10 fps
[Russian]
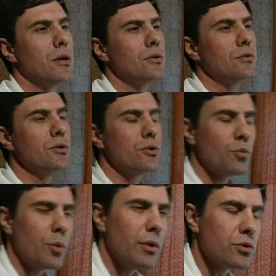Не, ну
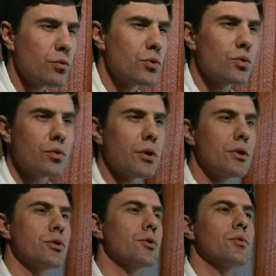по большому счету,
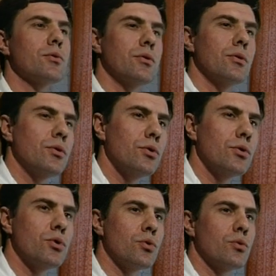конечно,
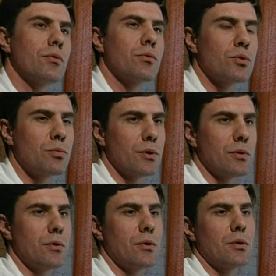еще, в общем-то,
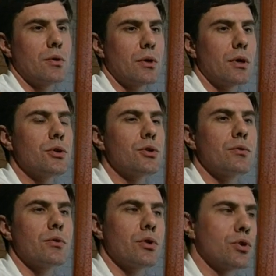э,
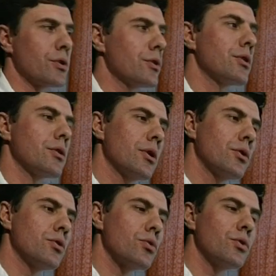количество наших
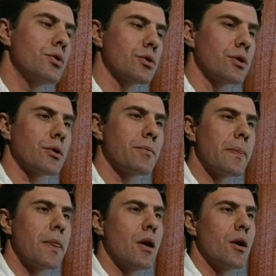рентген-хирургических
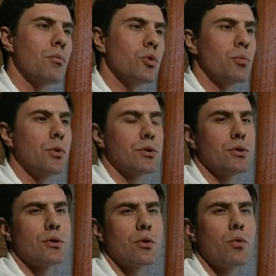манипуляций
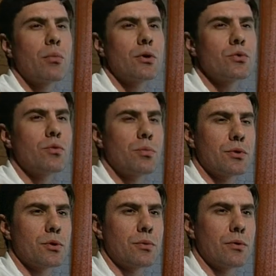не такое большое, в
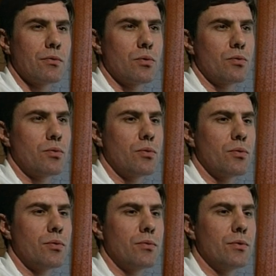принципе, вот
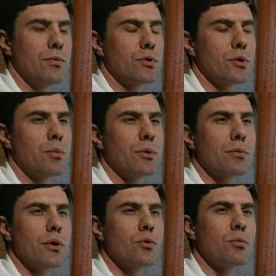в 95
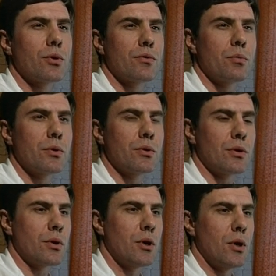году мы их
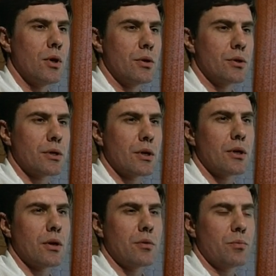выполнили
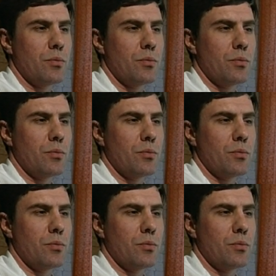40